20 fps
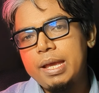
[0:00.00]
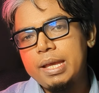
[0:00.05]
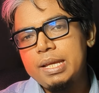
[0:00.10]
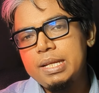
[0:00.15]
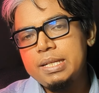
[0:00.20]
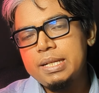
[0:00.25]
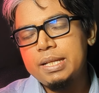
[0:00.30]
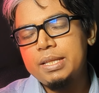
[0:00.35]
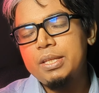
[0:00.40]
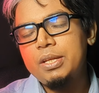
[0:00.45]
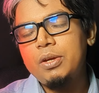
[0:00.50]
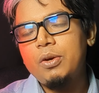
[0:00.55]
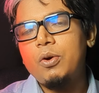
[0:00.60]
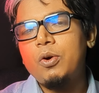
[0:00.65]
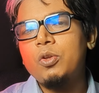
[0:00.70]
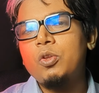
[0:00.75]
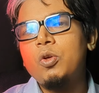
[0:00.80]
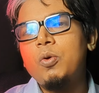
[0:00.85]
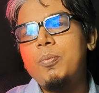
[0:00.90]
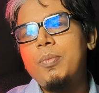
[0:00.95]
একই সাথে
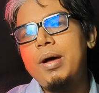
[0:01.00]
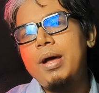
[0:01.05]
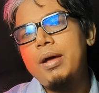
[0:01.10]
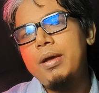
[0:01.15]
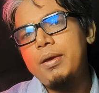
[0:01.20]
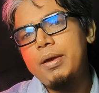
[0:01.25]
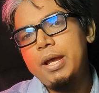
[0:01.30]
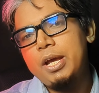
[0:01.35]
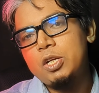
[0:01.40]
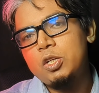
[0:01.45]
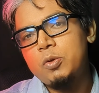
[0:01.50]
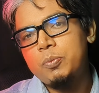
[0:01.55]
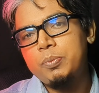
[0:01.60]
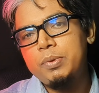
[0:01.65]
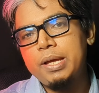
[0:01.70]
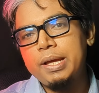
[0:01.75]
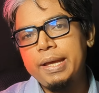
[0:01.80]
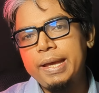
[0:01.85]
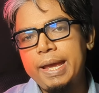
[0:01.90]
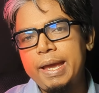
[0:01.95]
অথবা এক
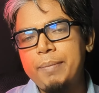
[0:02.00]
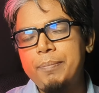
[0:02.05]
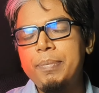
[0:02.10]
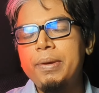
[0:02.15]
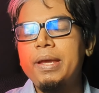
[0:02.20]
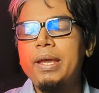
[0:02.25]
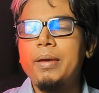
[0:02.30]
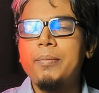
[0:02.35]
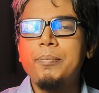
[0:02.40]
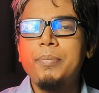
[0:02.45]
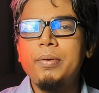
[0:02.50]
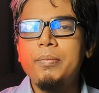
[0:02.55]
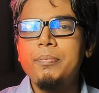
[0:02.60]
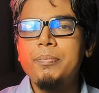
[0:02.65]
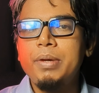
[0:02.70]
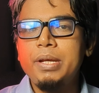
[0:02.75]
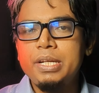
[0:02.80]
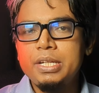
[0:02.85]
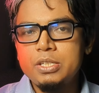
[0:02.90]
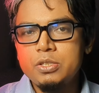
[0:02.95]
সপ্তাহ গ্যাপে গ্যাপে
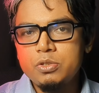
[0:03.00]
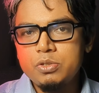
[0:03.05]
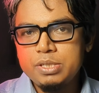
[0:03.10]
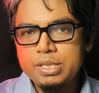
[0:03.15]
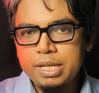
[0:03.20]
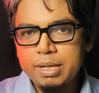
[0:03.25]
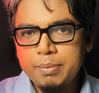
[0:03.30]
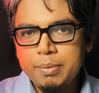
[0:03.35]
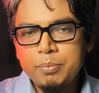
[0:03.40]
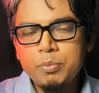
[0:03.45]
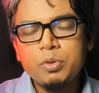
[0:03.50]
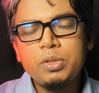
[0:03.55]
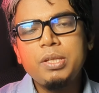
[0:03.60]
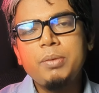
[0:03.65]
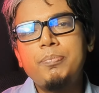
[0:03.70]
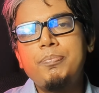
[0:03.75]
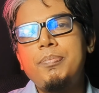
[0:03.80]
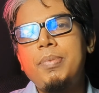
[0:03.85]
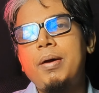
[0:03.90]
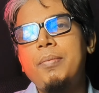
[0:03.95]
বেশ কিছু সিনেমা মুক্তি
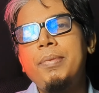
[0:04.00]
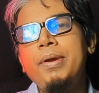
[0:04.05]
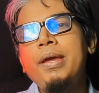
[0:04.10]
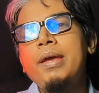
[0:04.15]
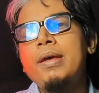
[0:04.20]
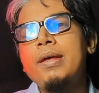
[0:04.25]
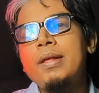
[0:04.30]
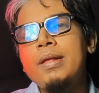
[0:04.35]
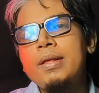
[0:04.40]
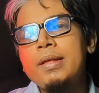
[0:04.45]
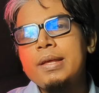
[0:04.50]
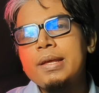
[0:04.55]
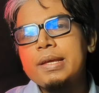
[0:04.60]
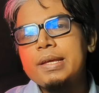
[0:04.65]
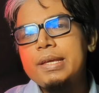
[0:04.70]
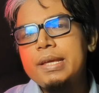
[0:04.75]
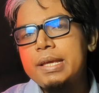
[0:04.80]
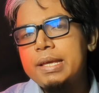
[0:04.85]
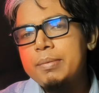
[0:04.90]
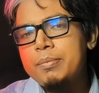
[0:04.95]
পাবে
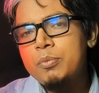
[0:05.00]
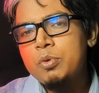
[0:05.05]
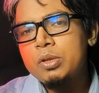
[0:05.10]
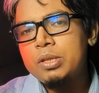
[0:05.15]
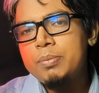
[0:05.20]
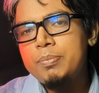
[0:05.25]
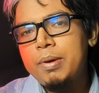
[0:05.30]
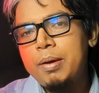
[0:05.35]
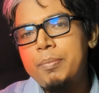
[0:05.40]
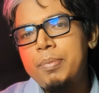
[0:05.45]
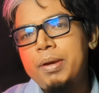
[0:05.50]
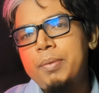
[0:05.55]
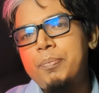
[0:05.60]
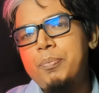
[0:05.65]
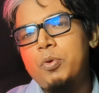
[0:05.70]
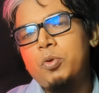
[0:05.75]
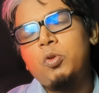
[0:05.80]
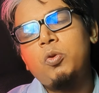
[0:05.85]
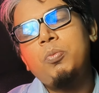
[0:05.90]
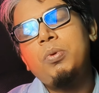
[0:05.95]
কি কি মুক্তি পাবে
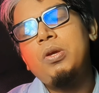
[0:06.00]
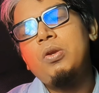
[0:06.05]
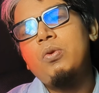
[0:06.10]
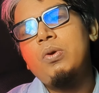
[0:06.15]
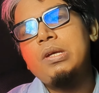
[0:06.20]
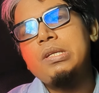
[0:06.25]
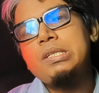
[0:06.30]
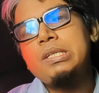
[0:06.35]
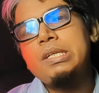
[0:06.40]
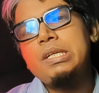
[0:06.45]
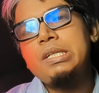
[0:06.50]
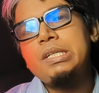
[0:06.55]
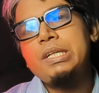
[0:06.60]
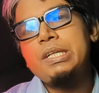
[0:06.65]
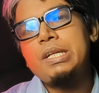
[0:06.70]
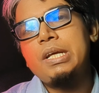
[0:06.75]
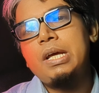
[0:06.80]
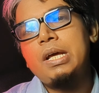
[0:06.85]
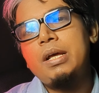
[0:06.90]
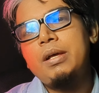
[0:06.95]
প্রথমেই রয়েছে
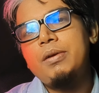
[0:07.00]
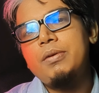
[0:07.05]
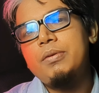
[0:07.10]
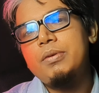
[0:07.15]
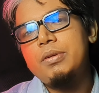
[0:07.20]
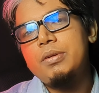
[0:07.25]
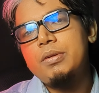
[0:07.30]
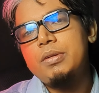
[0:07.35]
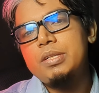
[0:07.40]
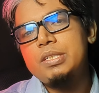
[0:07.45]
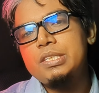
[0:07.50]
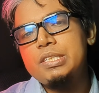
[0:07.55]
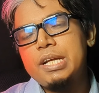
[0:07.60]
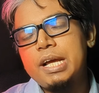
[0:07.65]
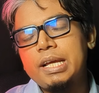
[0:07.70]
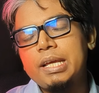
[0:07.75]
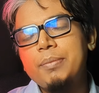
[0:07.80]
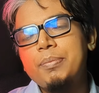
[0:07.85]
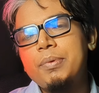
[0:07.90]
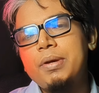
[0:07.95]
সেটা
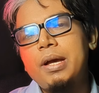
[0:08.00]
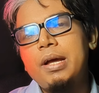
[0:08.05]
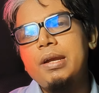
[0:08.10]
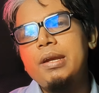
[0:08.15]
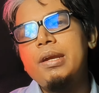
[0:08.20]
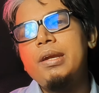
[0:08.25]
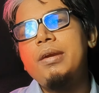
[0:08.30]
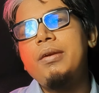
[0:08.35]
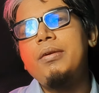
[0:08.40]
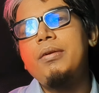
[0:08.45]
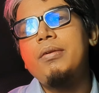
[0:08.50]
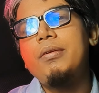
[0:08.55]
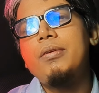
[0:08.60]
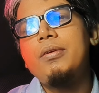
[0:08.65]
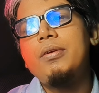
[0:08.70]
শাকিব খানের